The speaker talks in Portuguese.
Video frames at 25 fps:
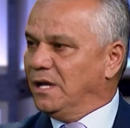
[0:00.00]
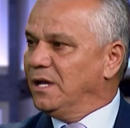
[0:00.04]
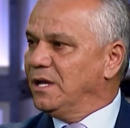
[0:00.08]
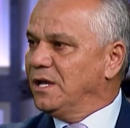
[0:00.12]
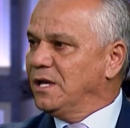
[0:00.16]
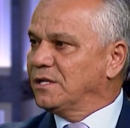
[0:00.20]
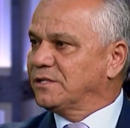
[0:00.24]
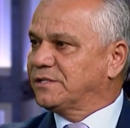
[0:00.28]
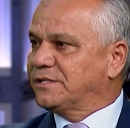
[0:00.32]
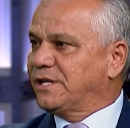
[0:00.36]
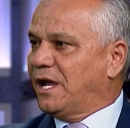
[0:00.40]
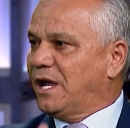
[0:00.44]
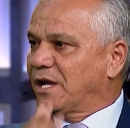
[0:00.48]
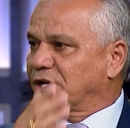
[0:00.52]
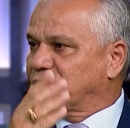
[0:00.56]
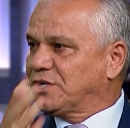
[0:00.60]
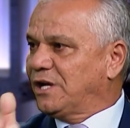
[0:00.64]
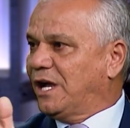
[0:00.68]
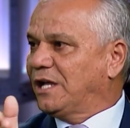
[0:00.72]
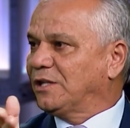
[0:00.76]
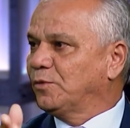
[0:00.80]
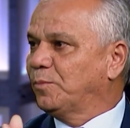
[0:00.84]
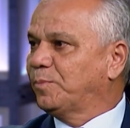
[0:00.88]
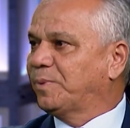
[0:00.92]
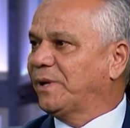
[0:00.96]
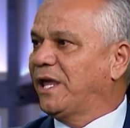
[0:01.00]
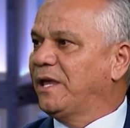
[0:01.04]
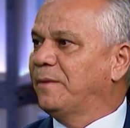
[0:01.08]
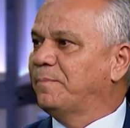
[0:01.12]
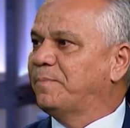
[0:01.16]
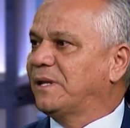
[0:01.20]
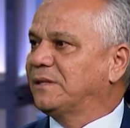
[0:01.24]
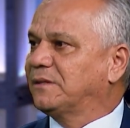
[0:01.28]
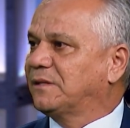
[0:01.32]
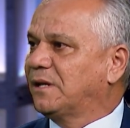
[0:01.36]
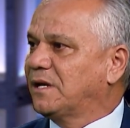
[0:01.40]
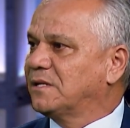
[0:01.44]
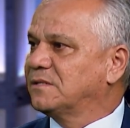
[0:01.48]
uhum. ser achado para ir
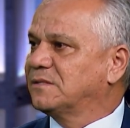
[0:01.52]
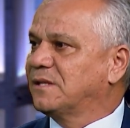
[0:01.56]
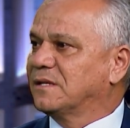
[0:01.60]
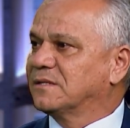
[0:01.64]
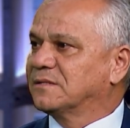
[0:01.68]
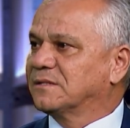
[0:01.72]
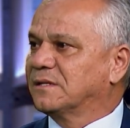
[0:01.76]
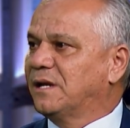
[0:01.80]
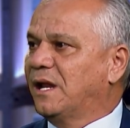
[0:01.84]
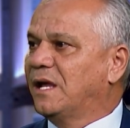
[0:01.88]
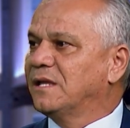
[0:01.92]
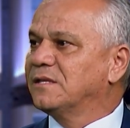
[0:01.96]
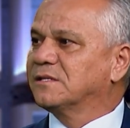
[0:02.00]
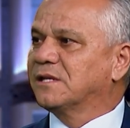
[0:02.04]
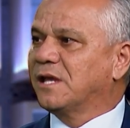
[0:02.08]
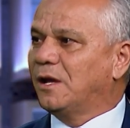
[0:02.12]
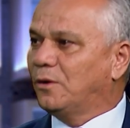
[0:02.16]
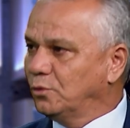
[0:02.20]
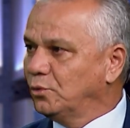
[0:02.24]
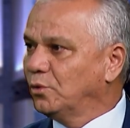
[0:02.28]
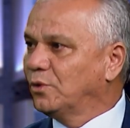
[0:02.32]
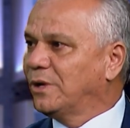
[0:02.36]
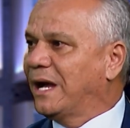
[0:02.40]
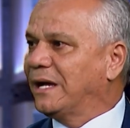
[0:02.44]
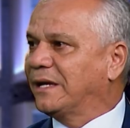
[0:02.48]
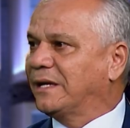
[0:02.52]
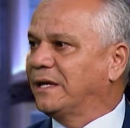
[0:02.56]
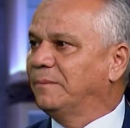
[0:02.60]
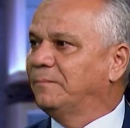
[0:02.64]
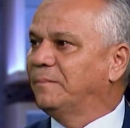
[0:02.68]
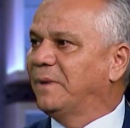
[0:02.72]
para trás das grades, uhum. que é o lugar que